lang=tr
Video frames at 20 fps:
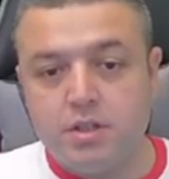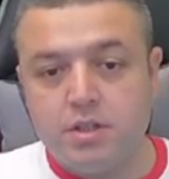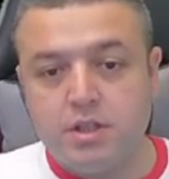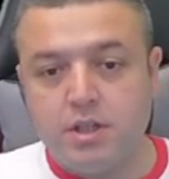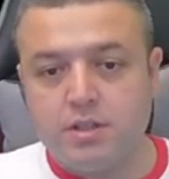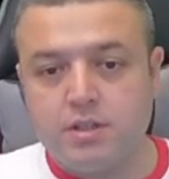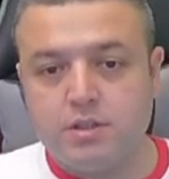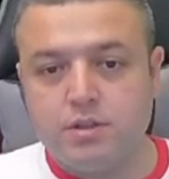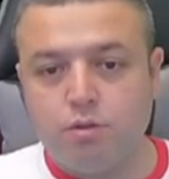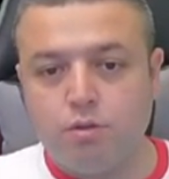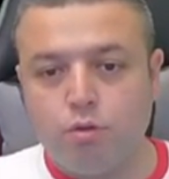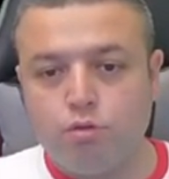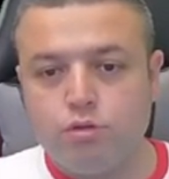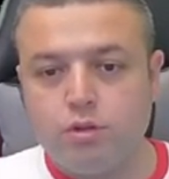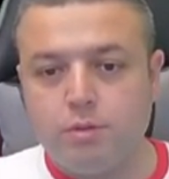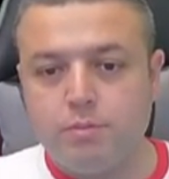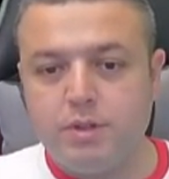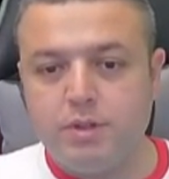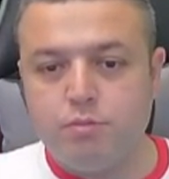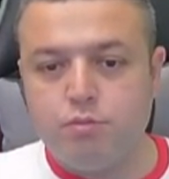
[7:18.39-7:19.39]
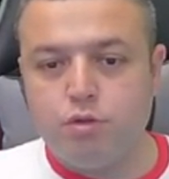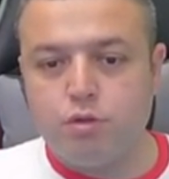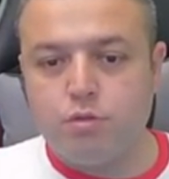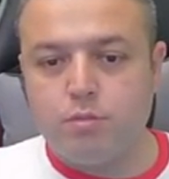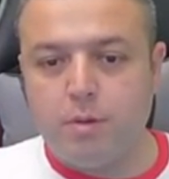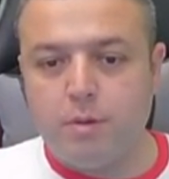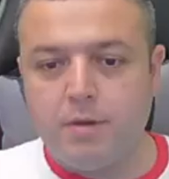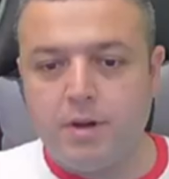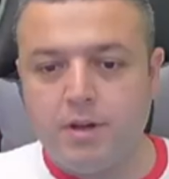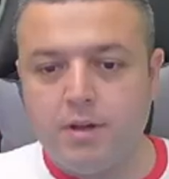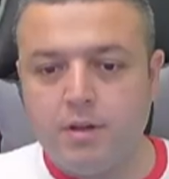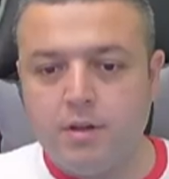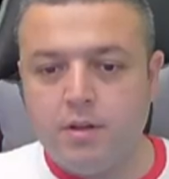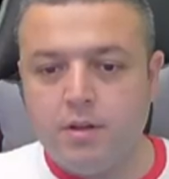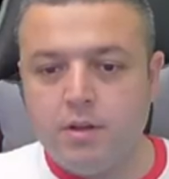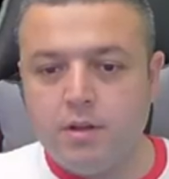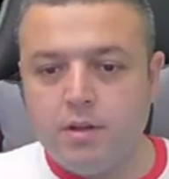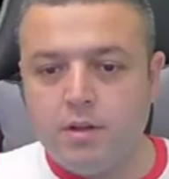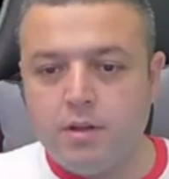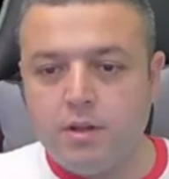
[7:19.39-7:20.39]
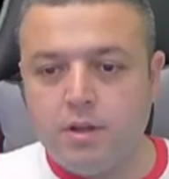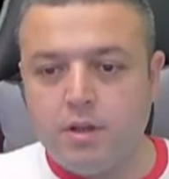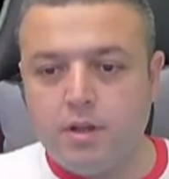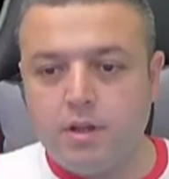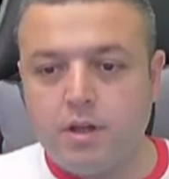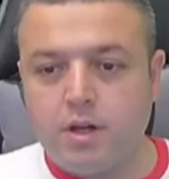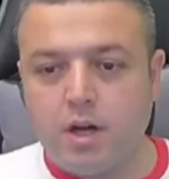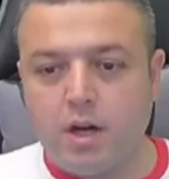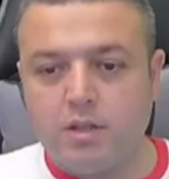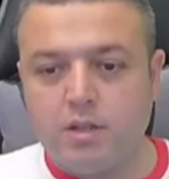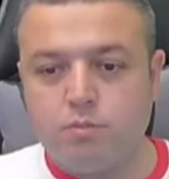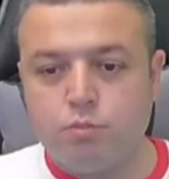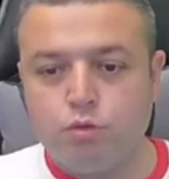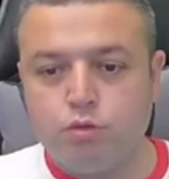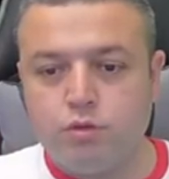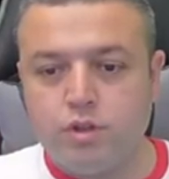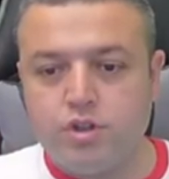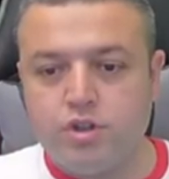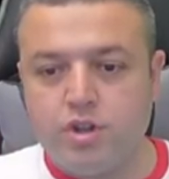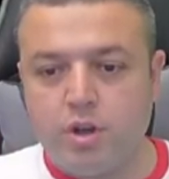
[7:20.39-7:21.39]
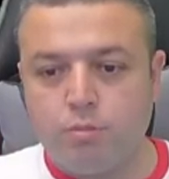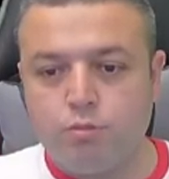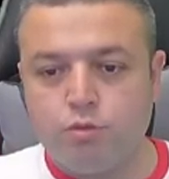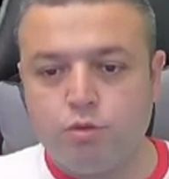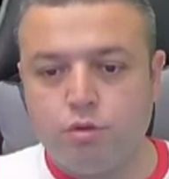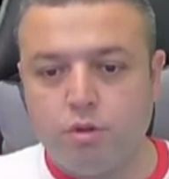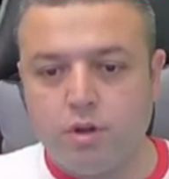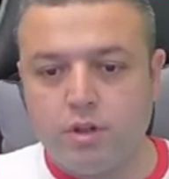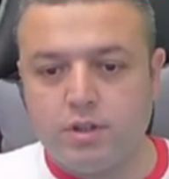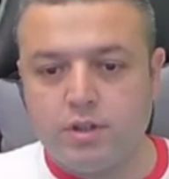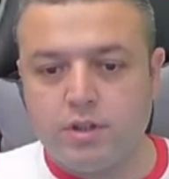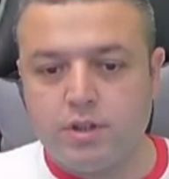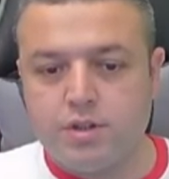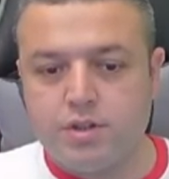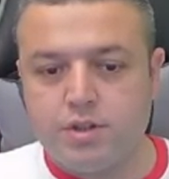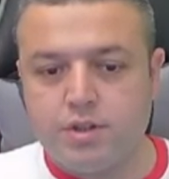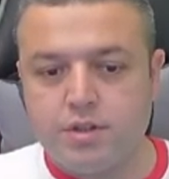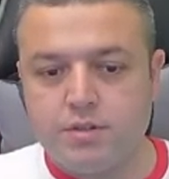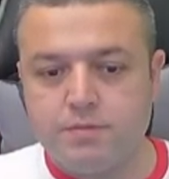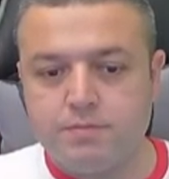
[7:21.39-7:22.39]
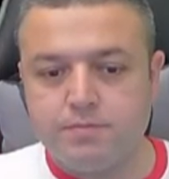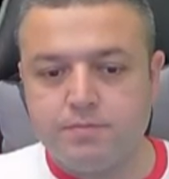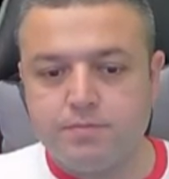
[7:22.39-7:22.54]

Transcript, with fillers: Yanında onu da bilmiyorum ama e, kart muhteşem duruyor arkadaşlar.